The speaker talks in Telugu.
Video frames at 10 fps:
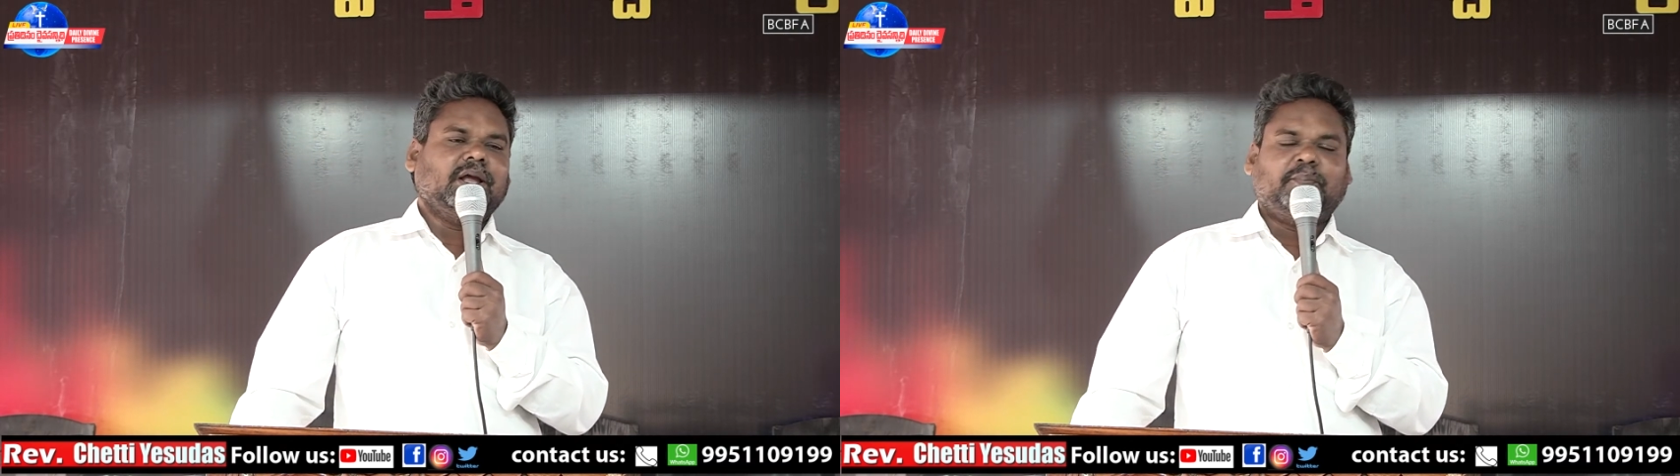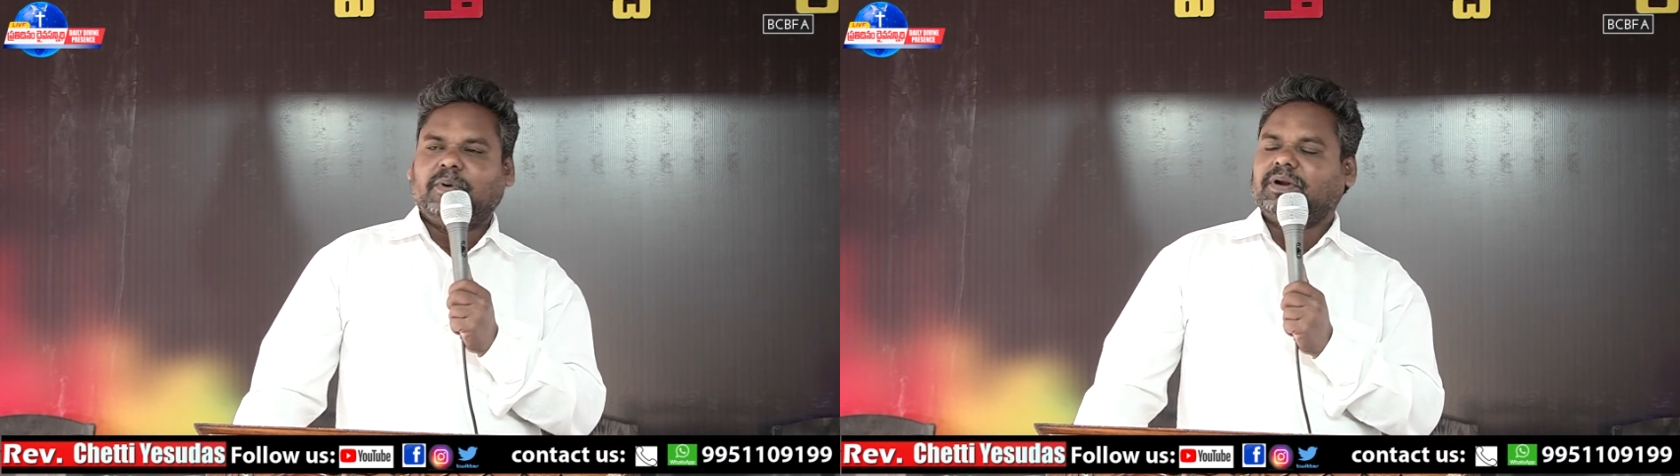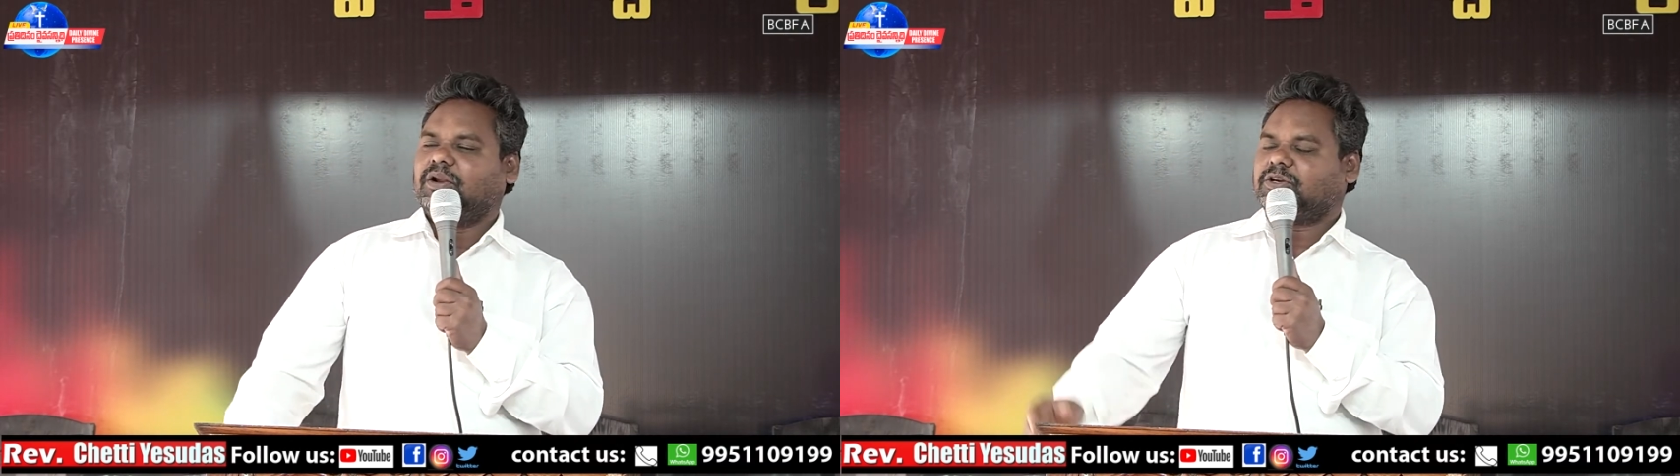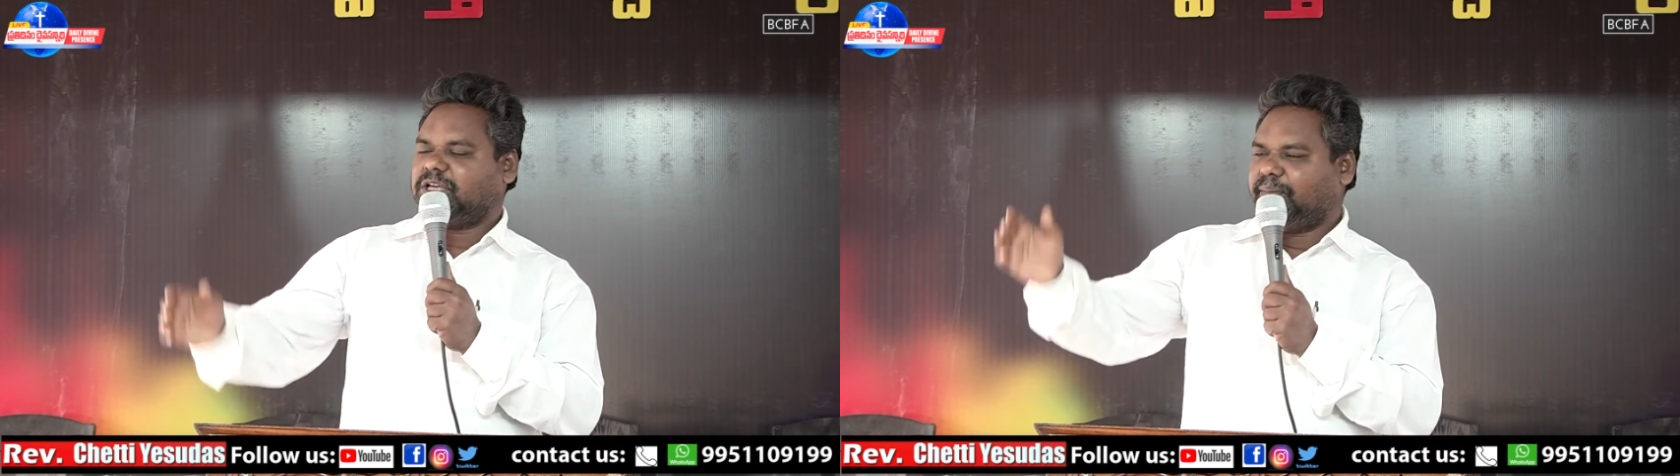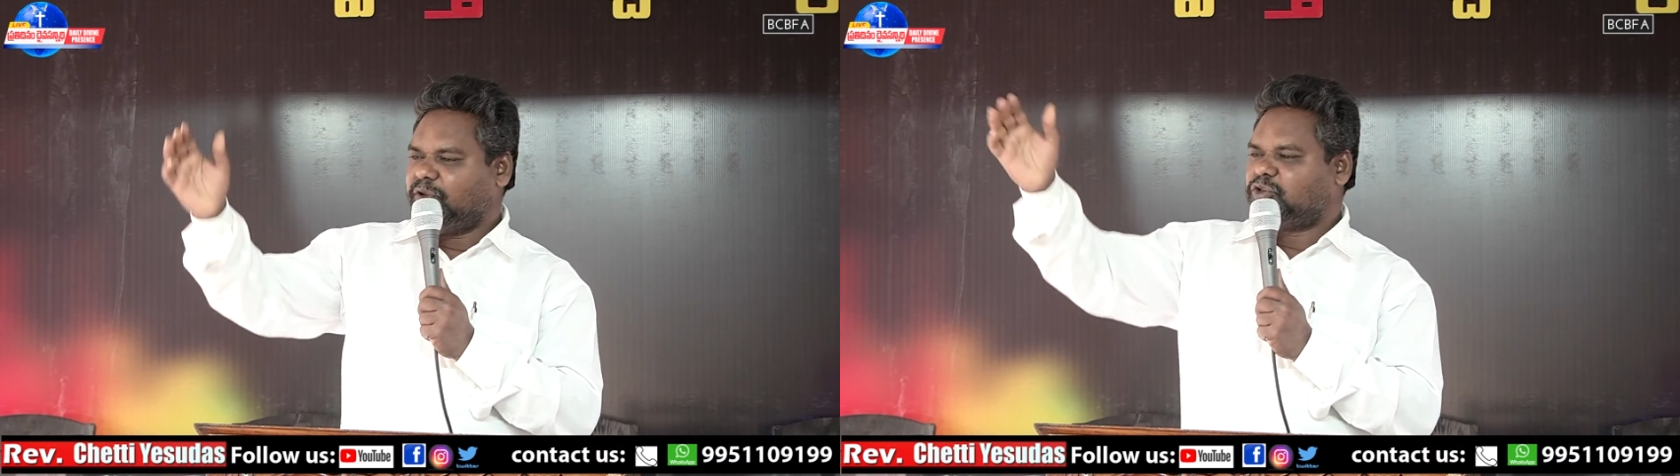ఎప్పుడు నన్ను
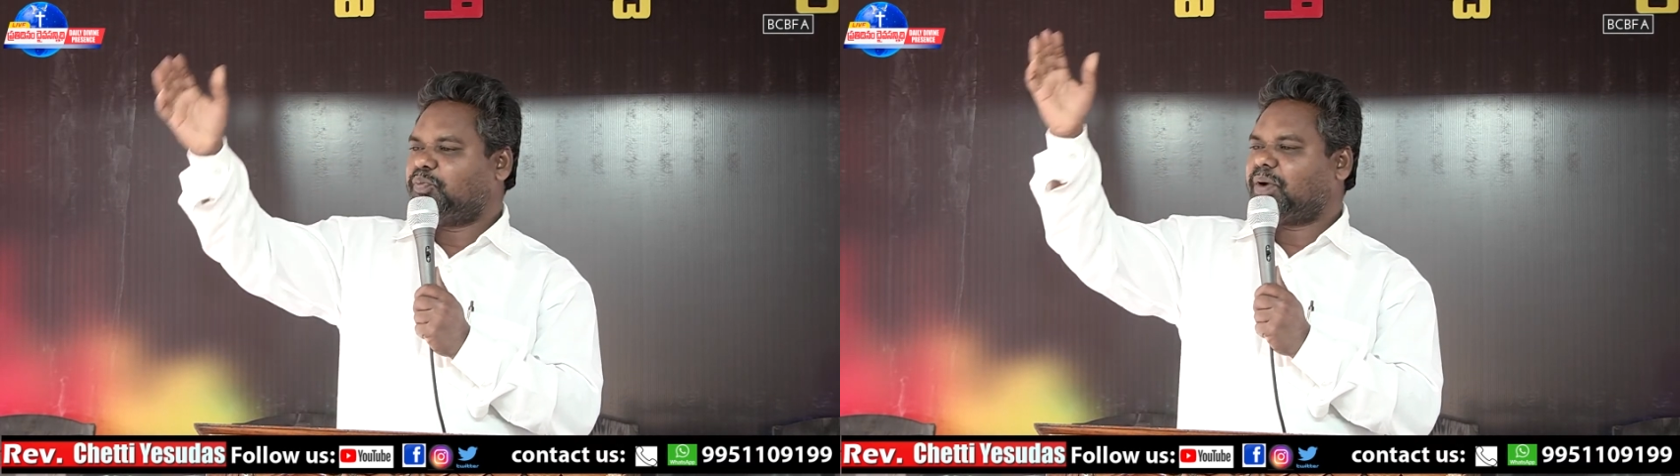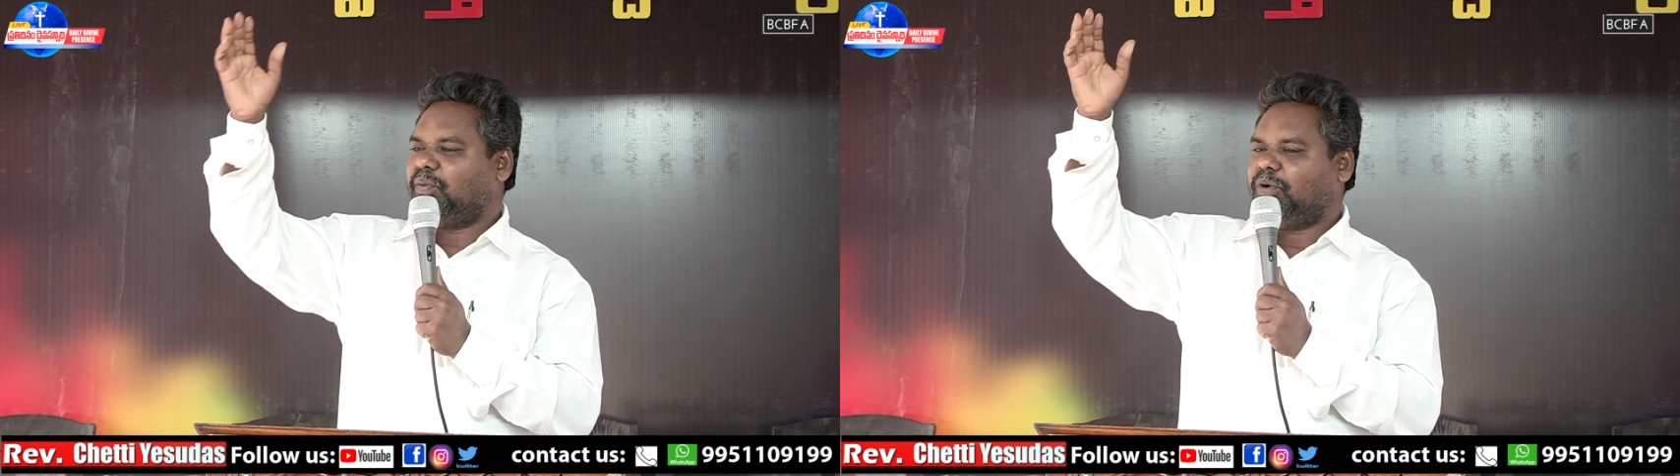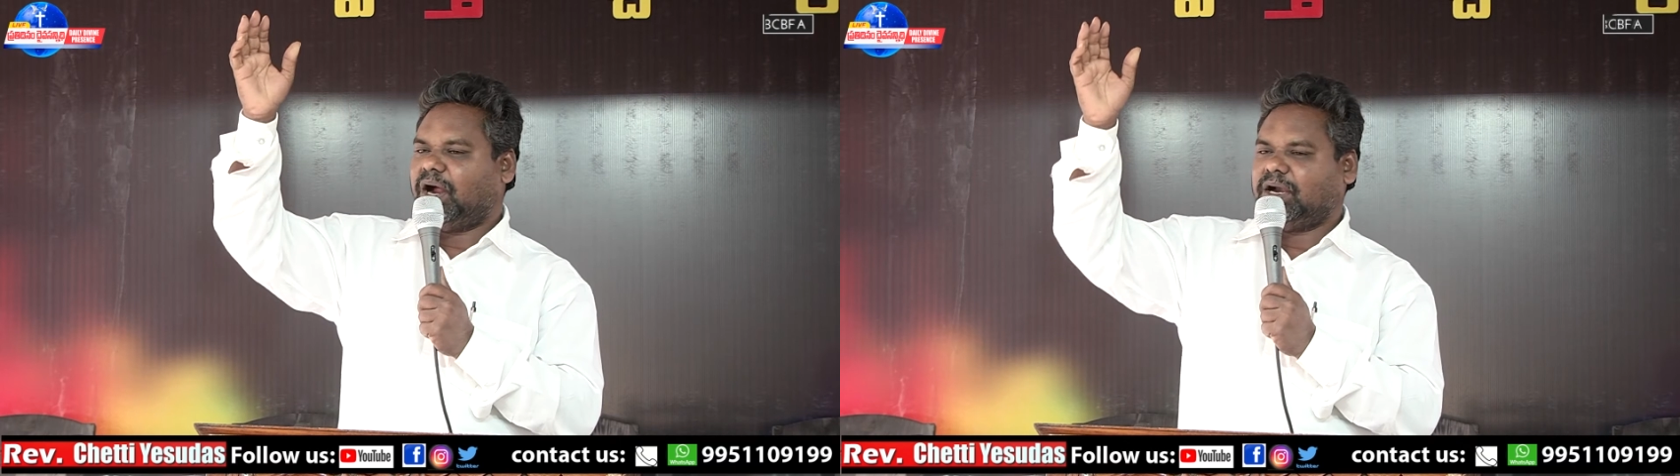క్షమించు ప్రభు